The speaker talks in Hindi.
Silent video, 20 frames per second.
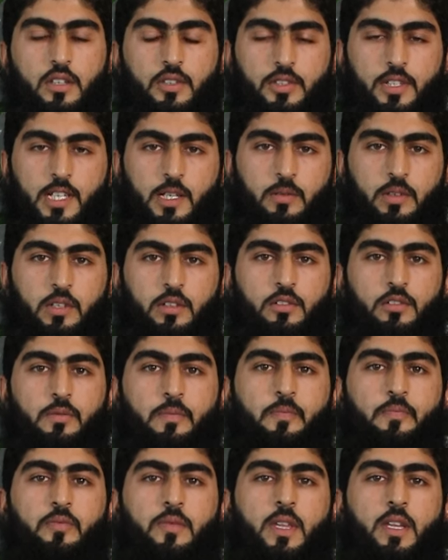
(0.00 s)
अस्सलाम
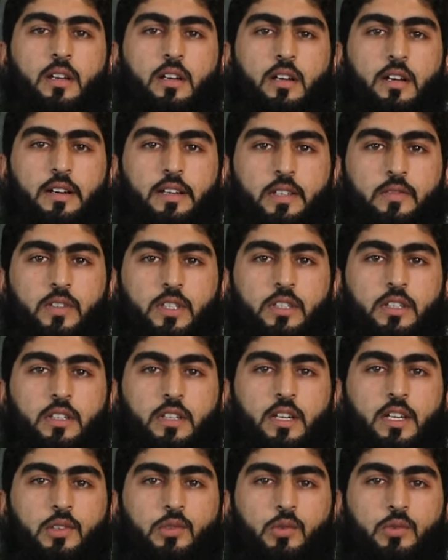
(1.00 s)
वालेकुम हाई
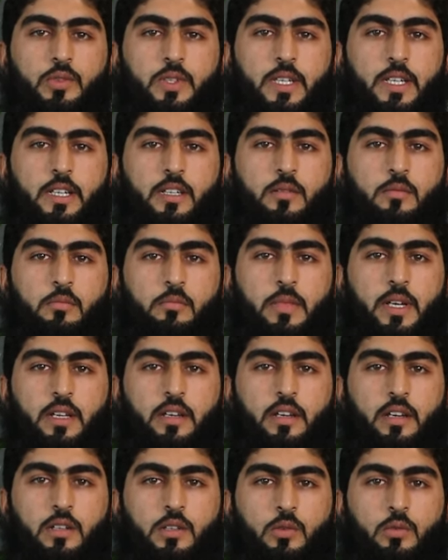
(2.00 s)
विजन एसोसिएट
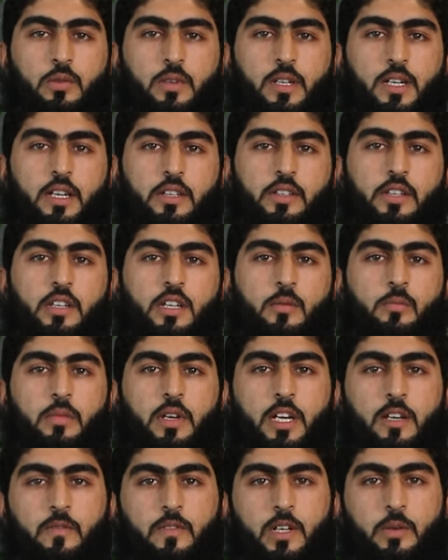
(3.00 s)
बैरिया टाउन कराची के
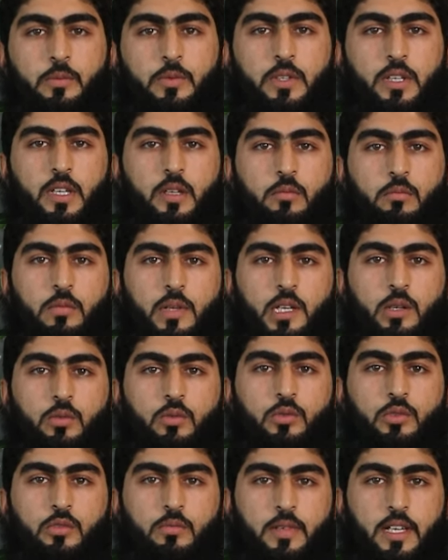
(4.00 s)
प्लेटफॉर्म से मैं
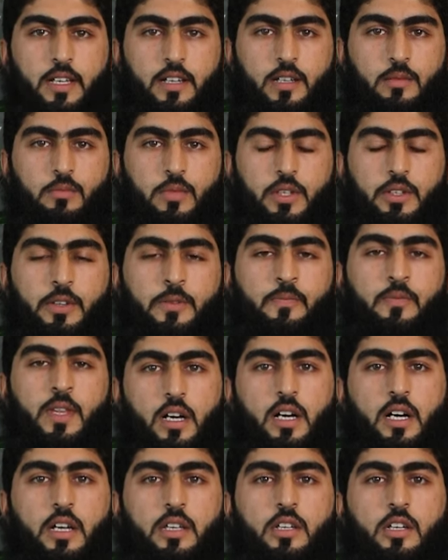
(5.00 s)
हूं ज़ुबैर अहमद
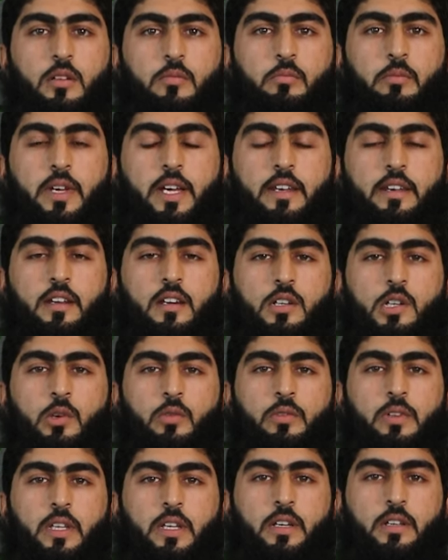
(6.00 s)
आज हम बैरिया
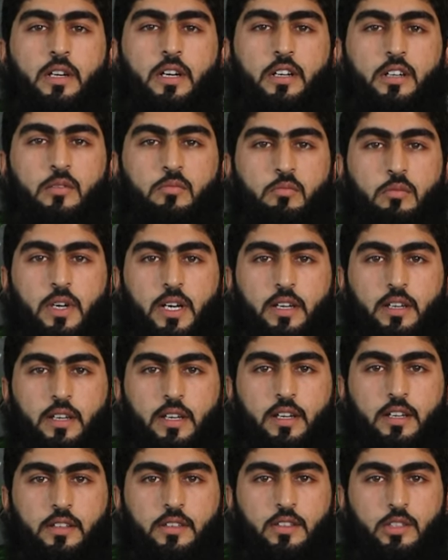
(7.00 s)
टाउन की करंट
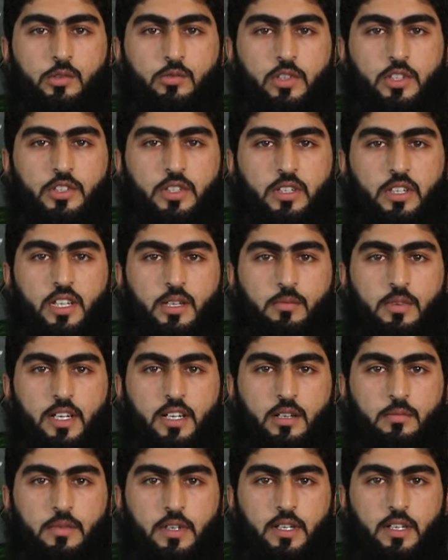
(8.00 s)
मार्केट सिचुएशन के
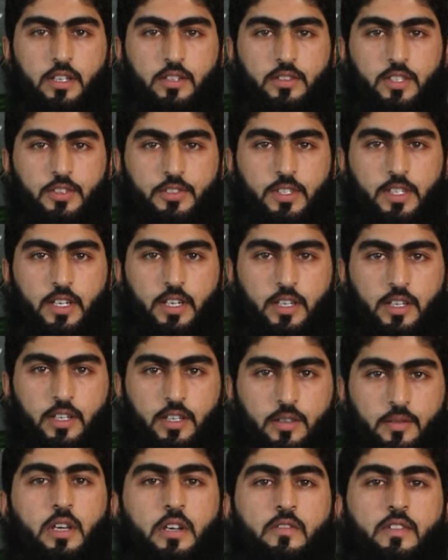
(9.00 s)
बारे में डिस्कस
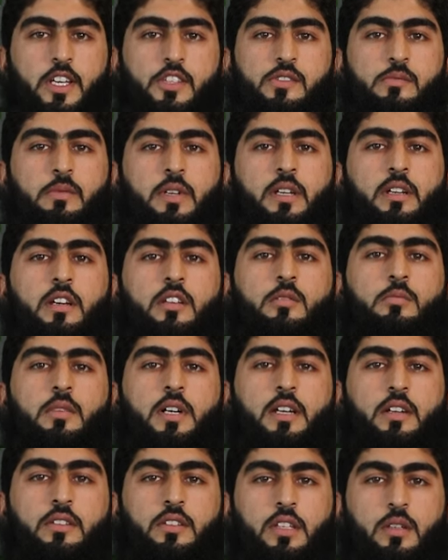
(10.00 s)
करेंगे इन्वेस्टमेंट के
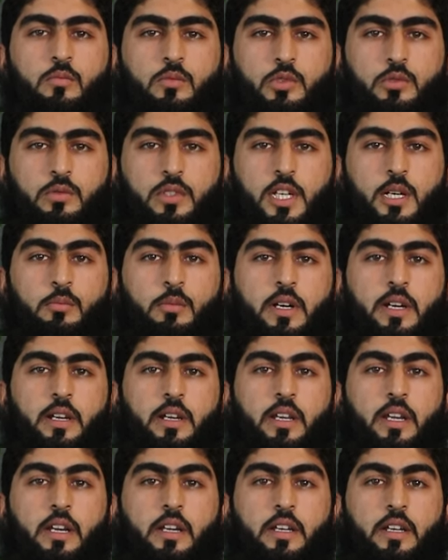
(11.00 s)
अतबार से मौजूदा
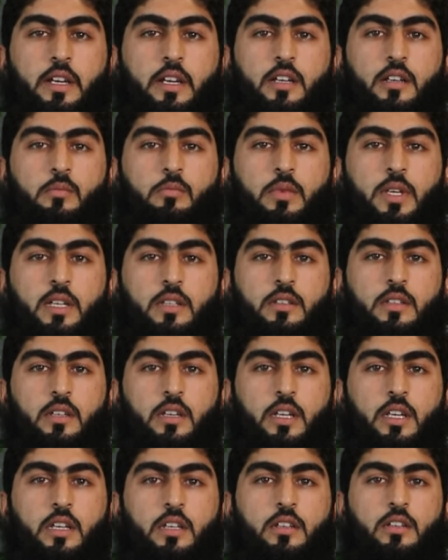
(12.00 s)
मार्केट एक
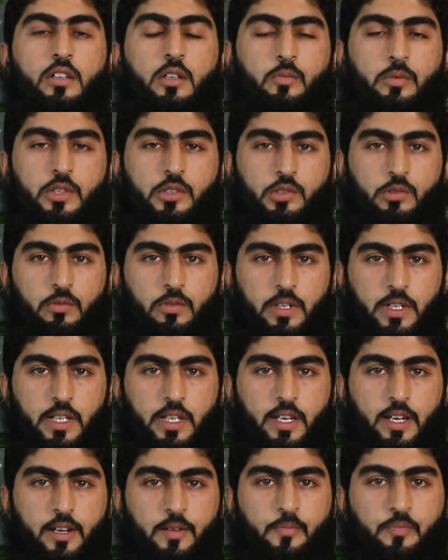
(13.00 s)
बेहतरीन
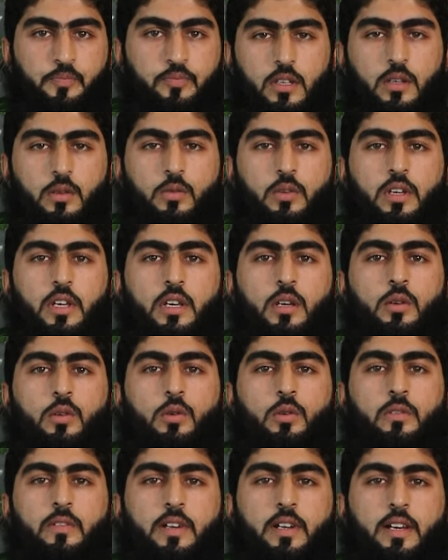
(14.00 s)
अपॉर्चुनिटी है क्योंकि
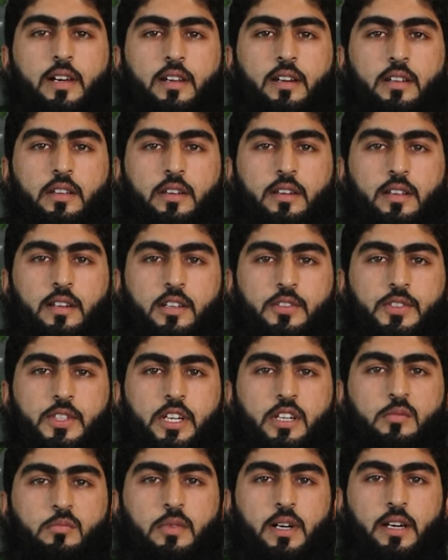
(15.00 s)
ओवरऑल रियल
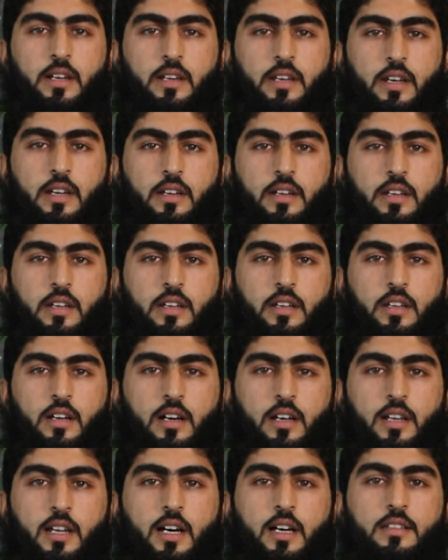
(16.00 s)
इस्टेट मार्केट ने
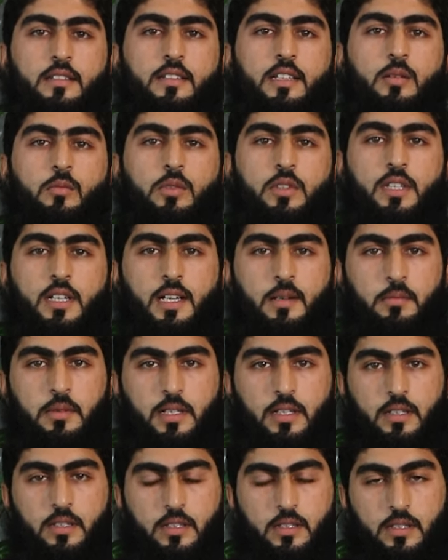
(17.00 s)
हालात के
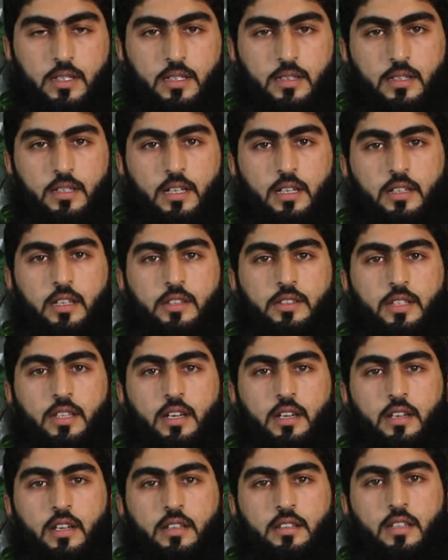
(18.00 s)
मुताबिक जितना नीचे
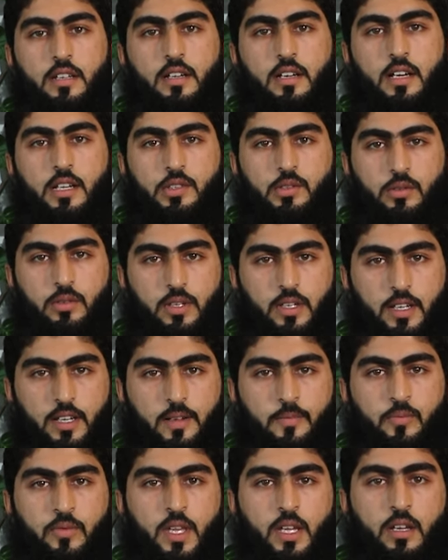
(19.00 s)
आना था आ चुकी
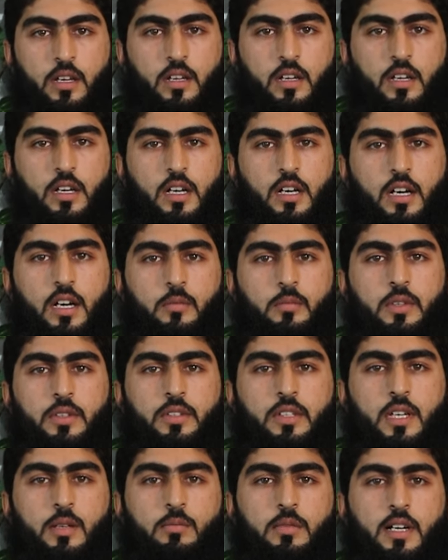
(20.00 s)
है अब
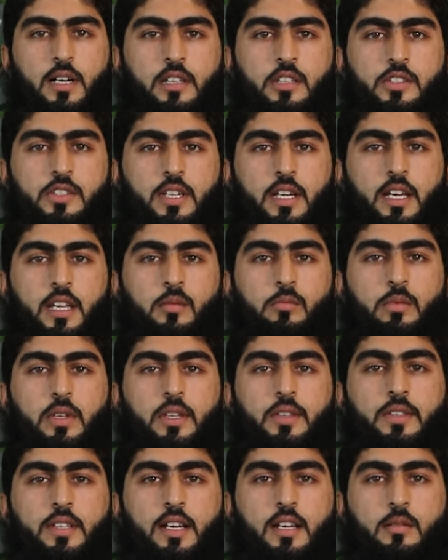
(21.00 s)
इसके बाद शायद
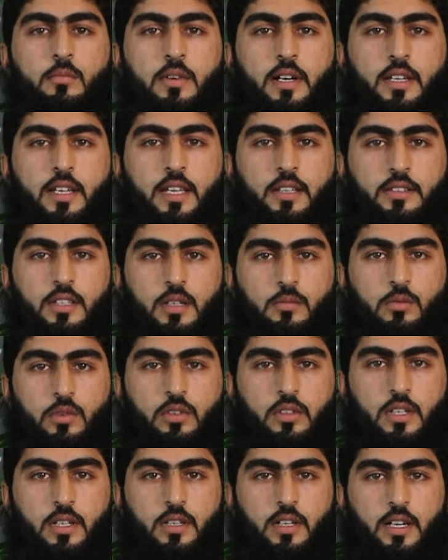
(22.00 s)
20 साल बाद ऐसा
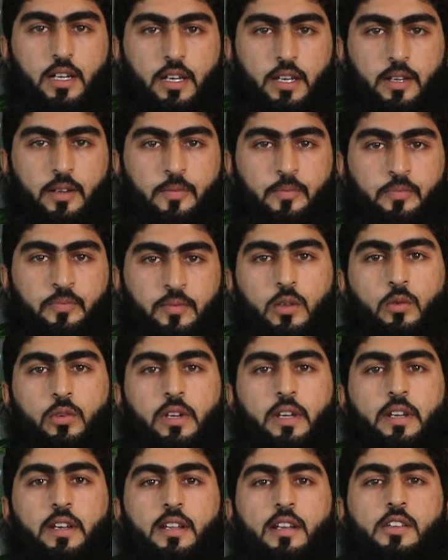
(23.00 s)
मौका आए
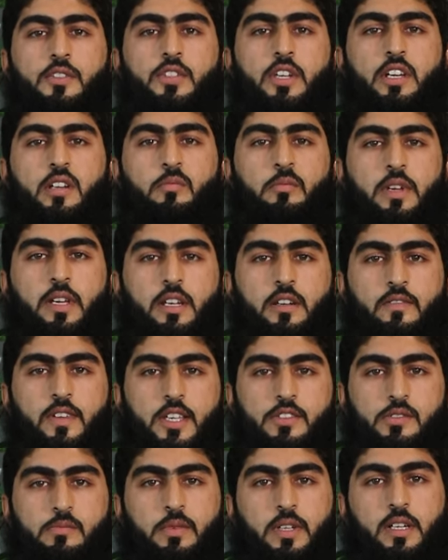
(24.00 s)
क्योंकि रियल इस्टेट में
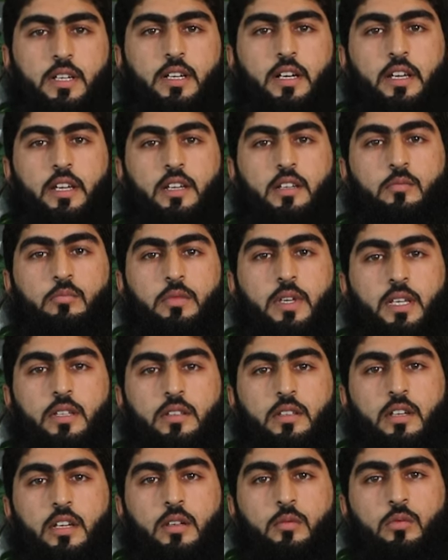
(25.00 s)
इन्वेस्टमेंट का एक
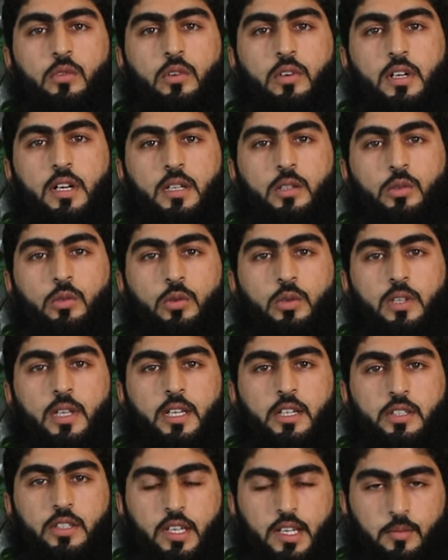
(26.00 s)
बेहतरीन मौका
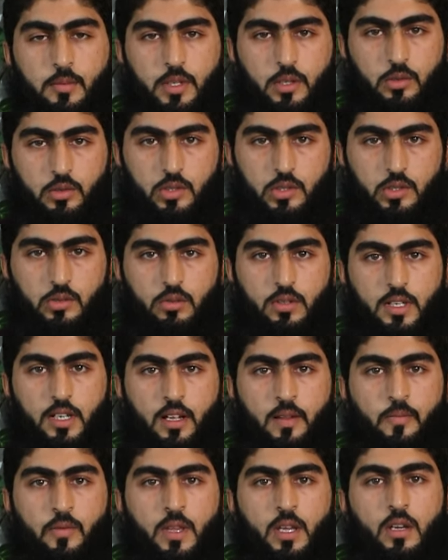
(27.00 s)
2006 में गुजर चुका